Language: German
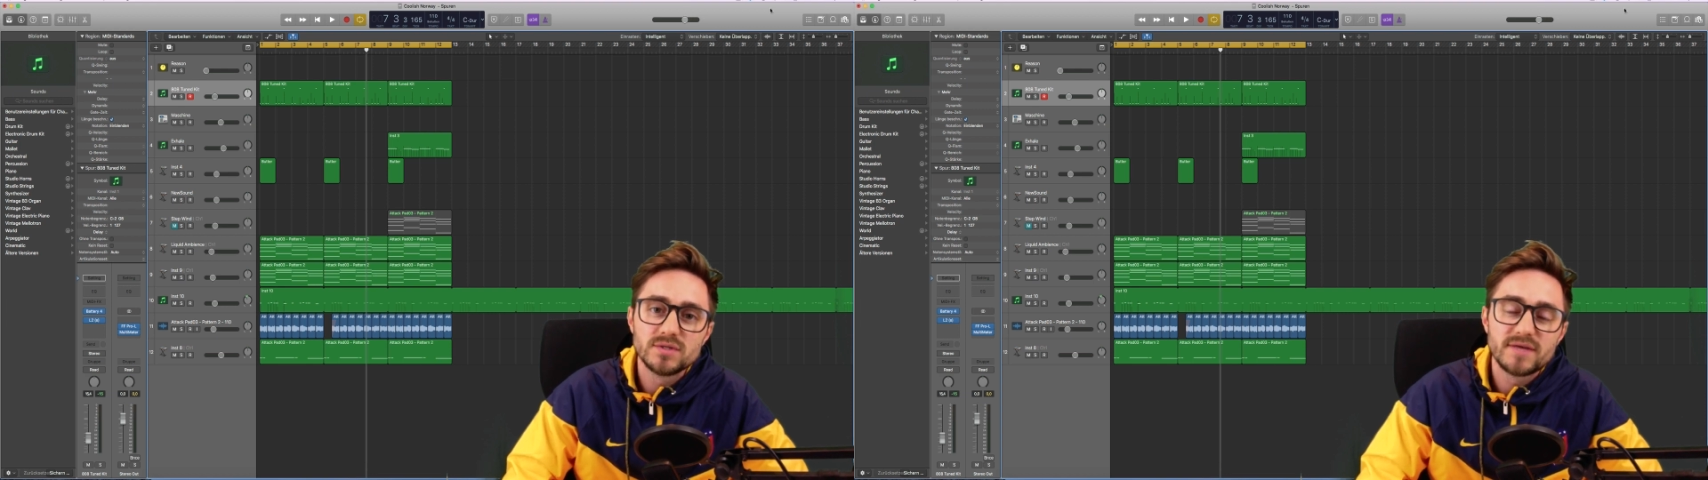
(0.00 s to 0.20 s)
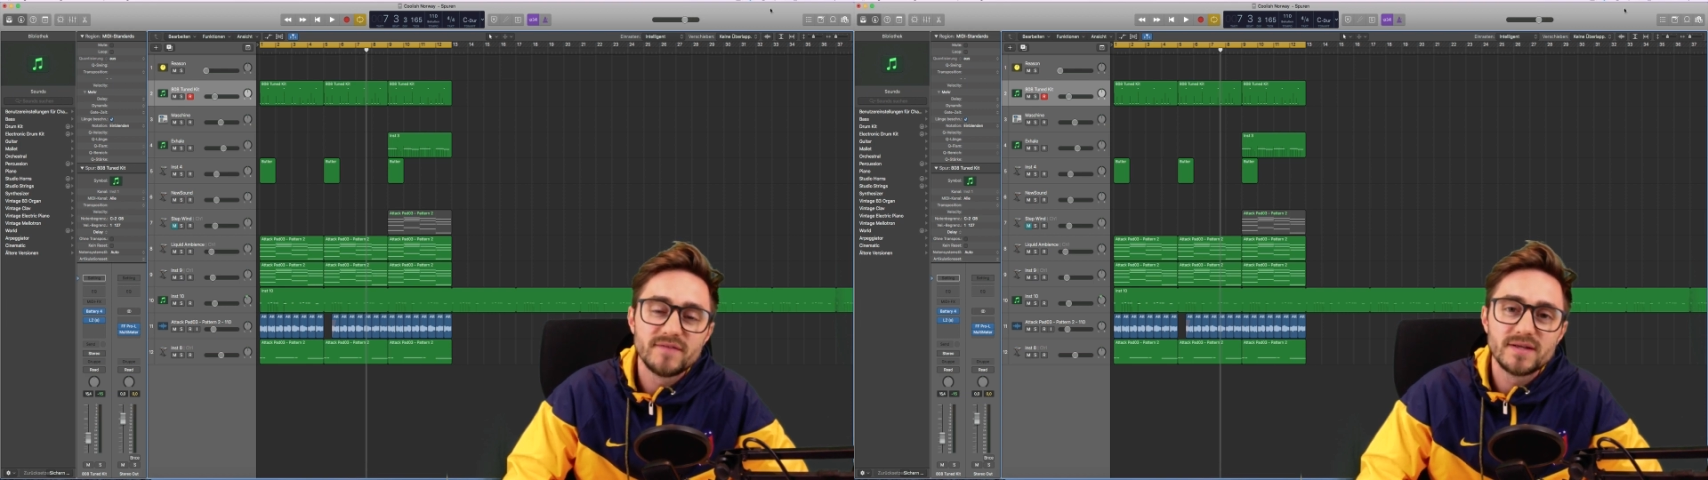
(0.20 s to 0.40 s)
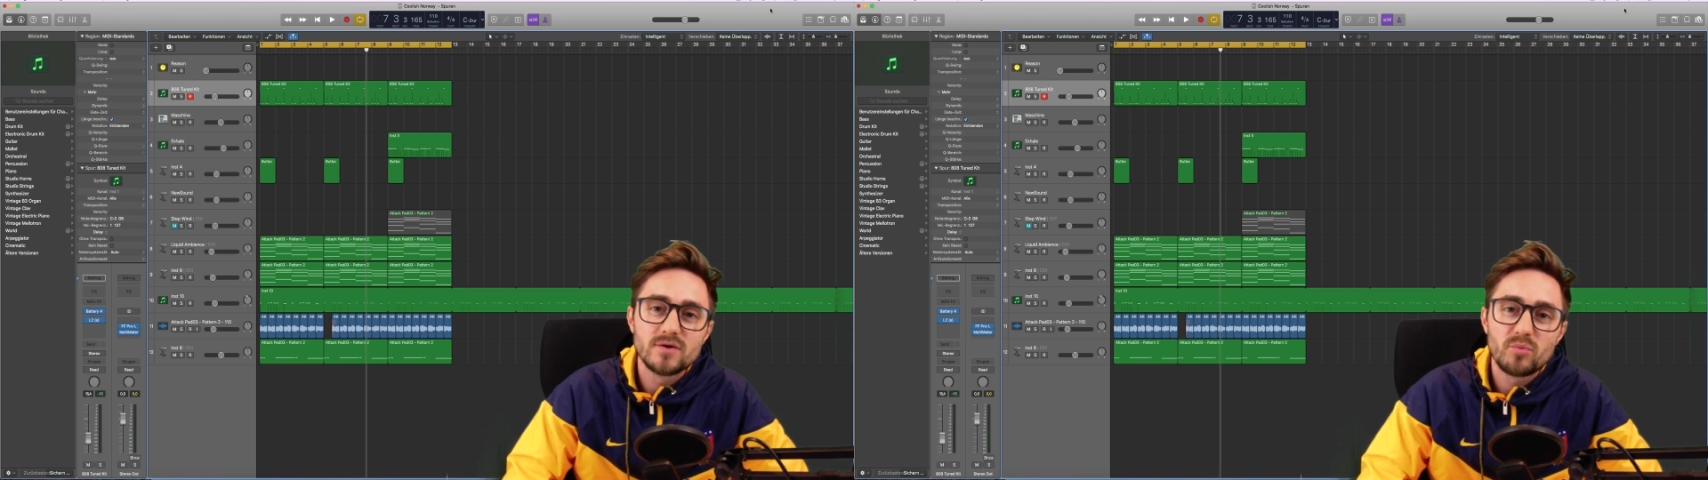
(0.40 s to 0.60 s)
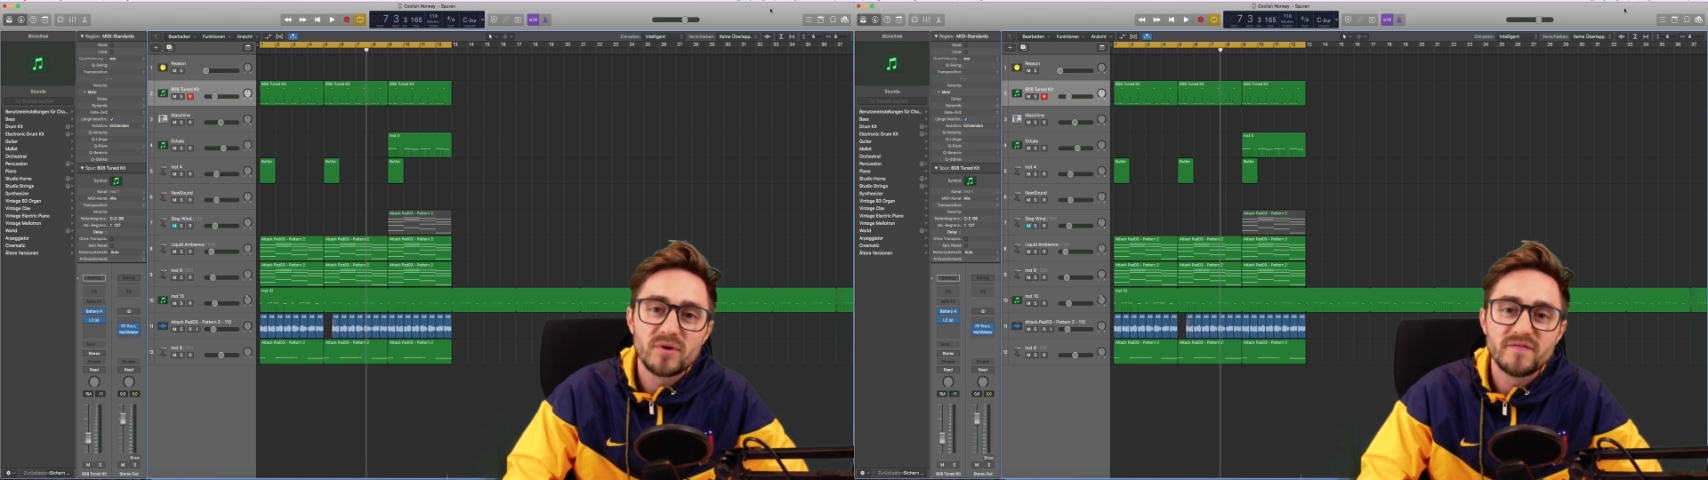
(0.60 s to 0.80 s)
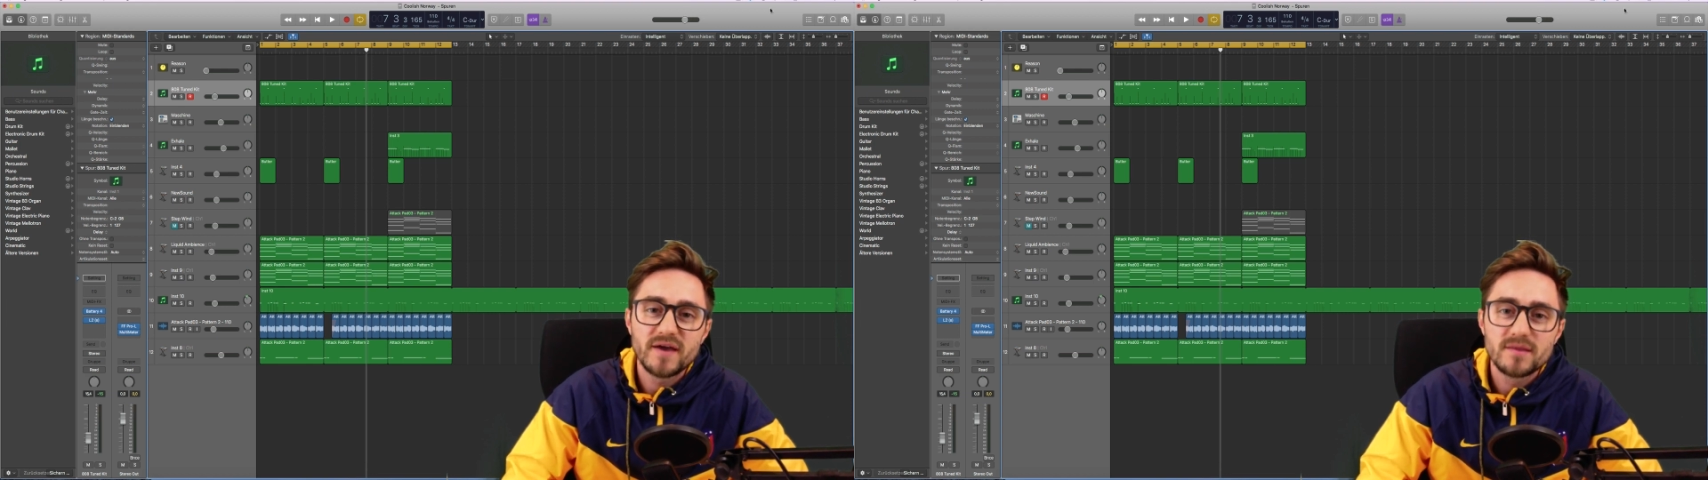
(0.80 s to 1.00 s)
dann werdet ihr auch
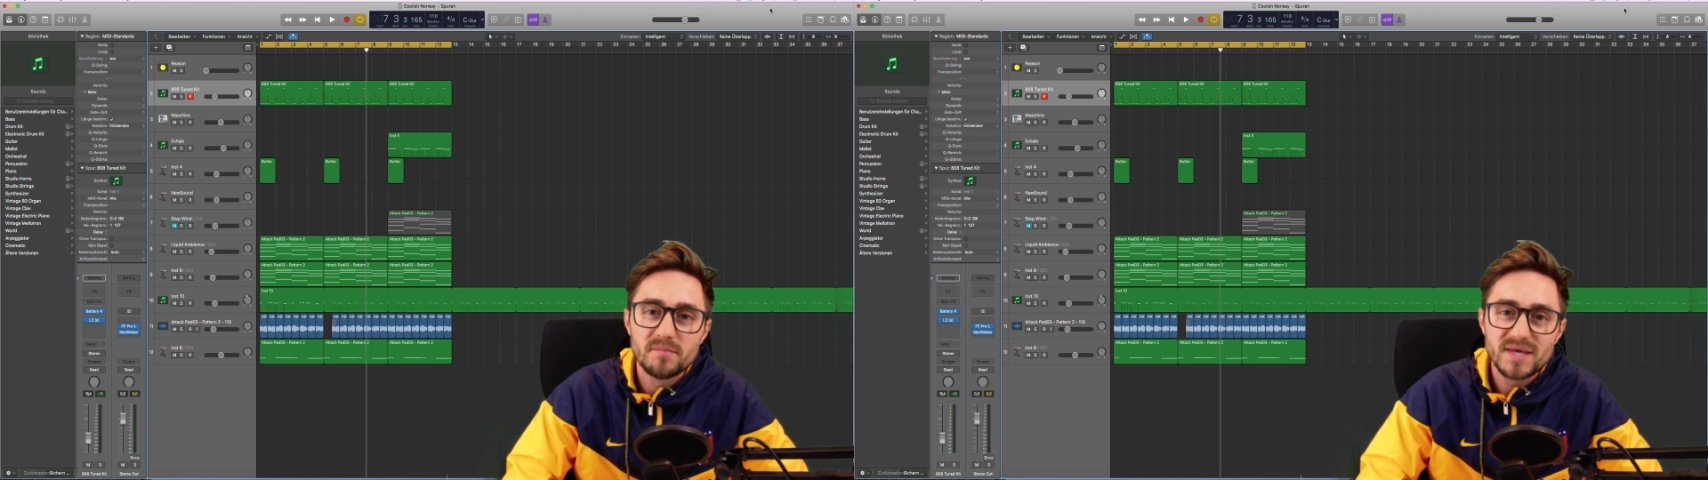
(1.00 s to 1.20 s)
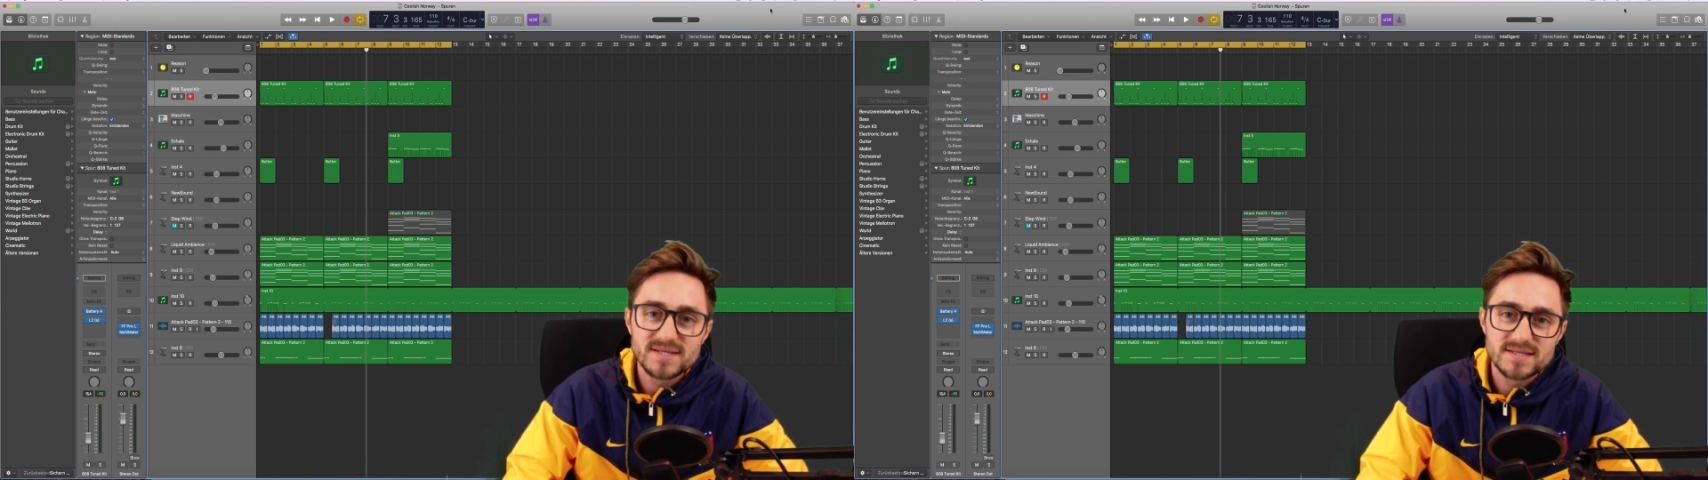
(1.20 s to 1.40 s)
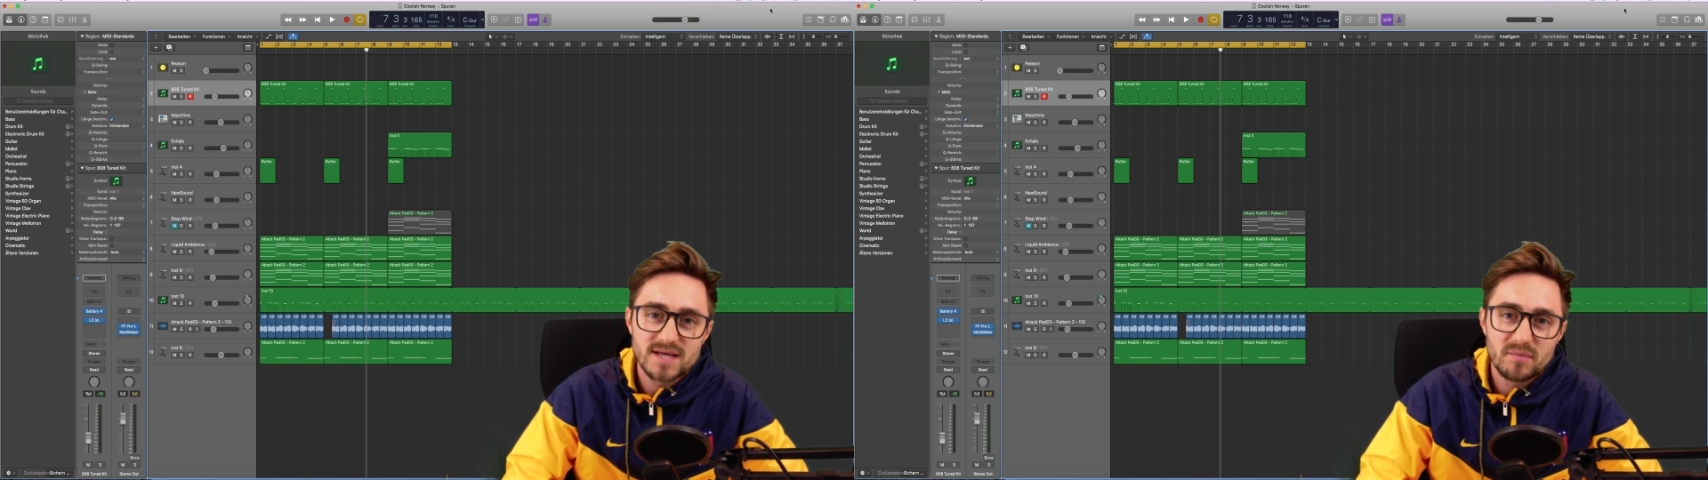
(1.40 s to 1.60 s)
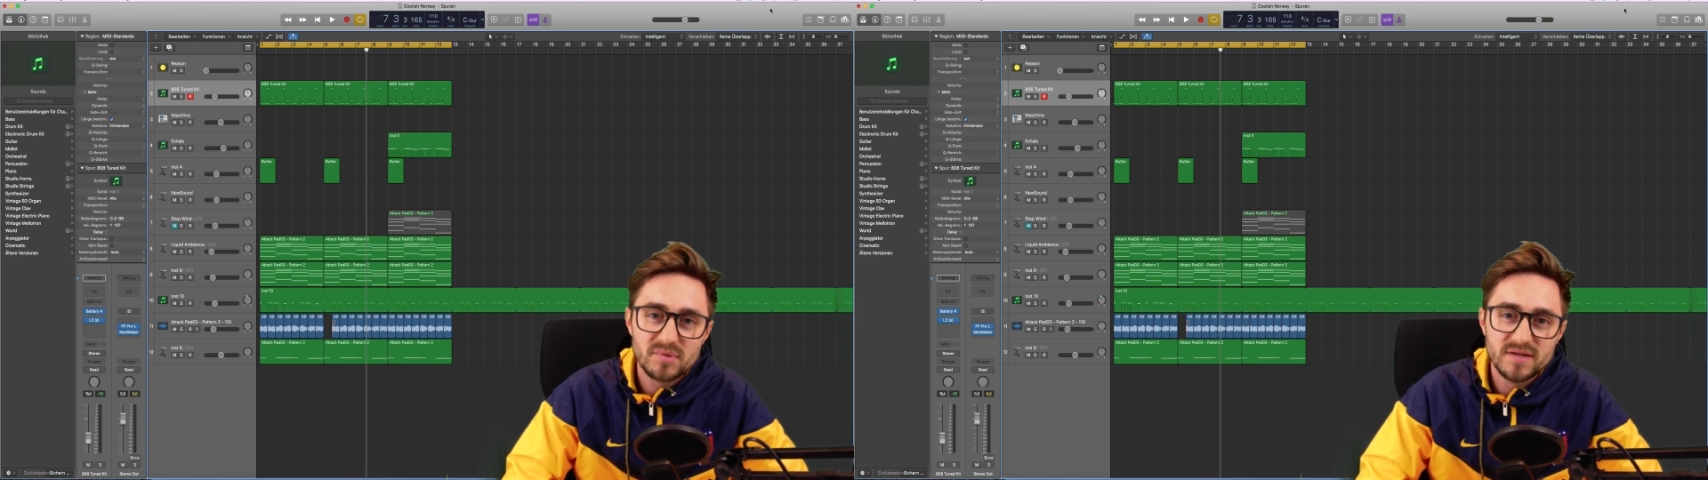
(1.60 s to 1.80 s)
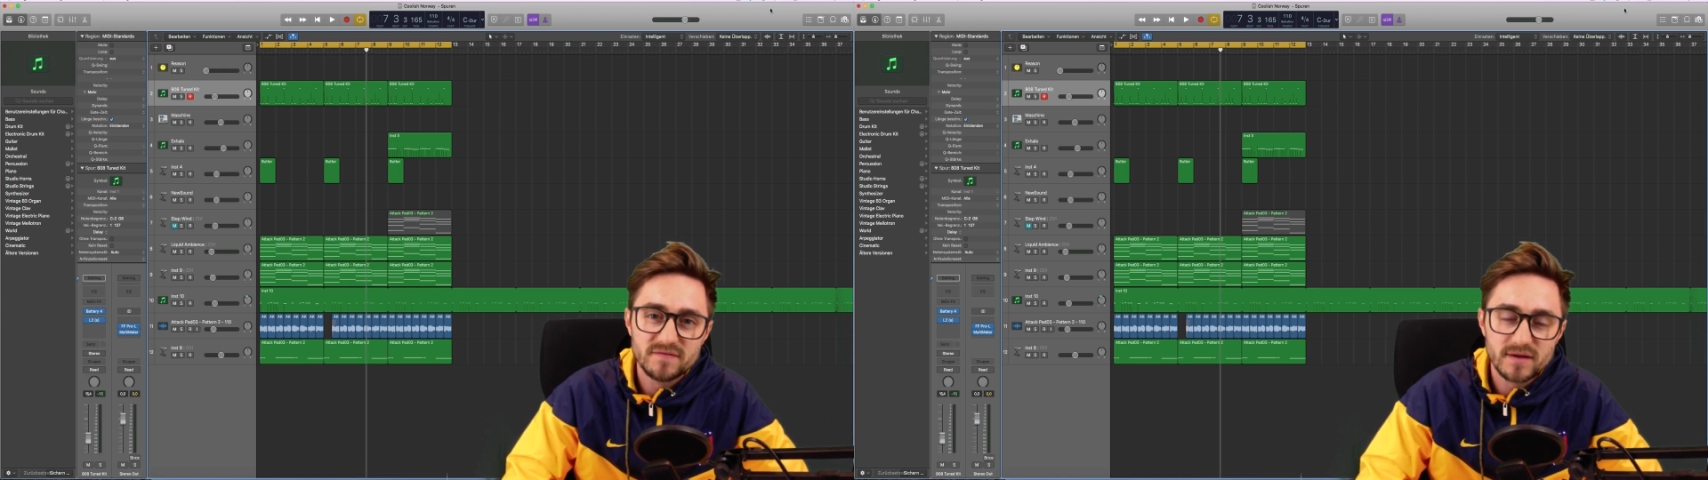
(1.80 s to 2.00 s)
perfekte Mixes
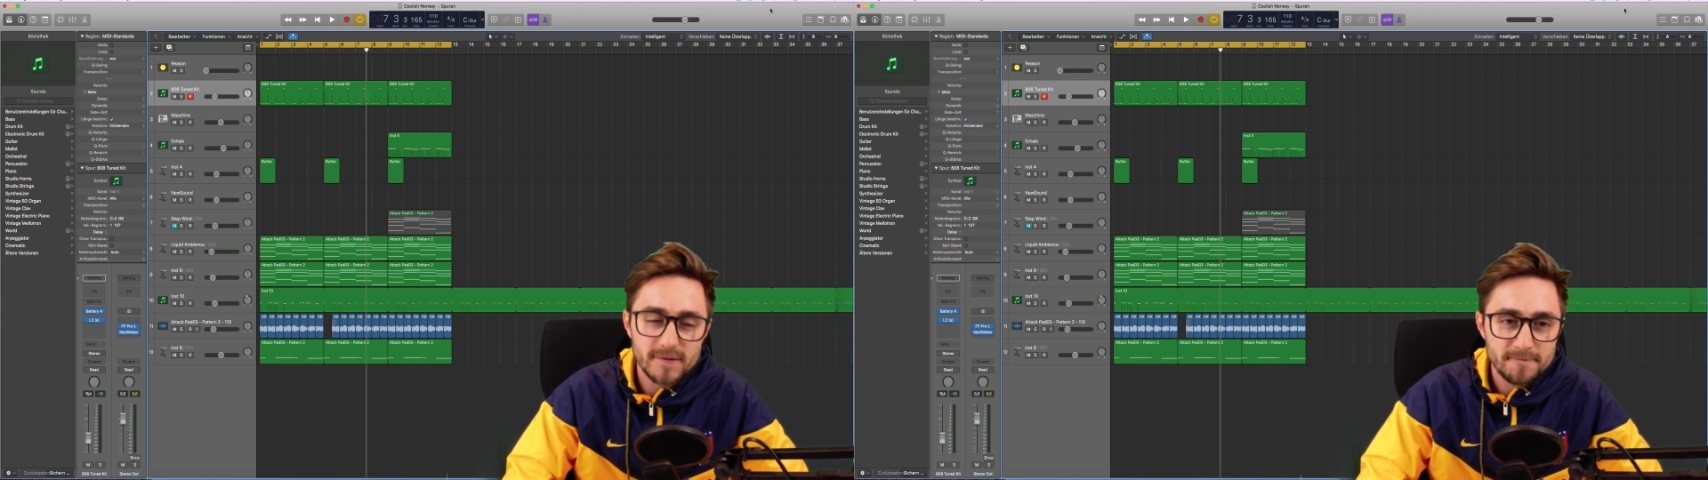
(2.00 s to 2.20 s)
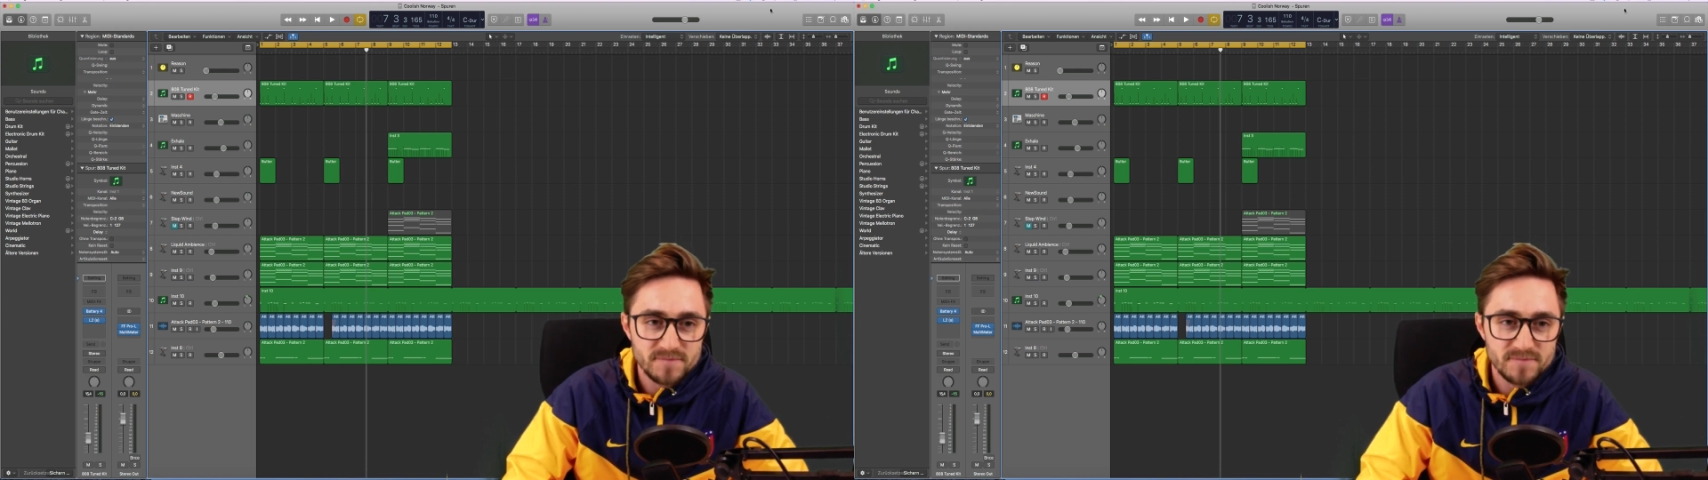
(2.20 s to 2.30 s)
abliefern.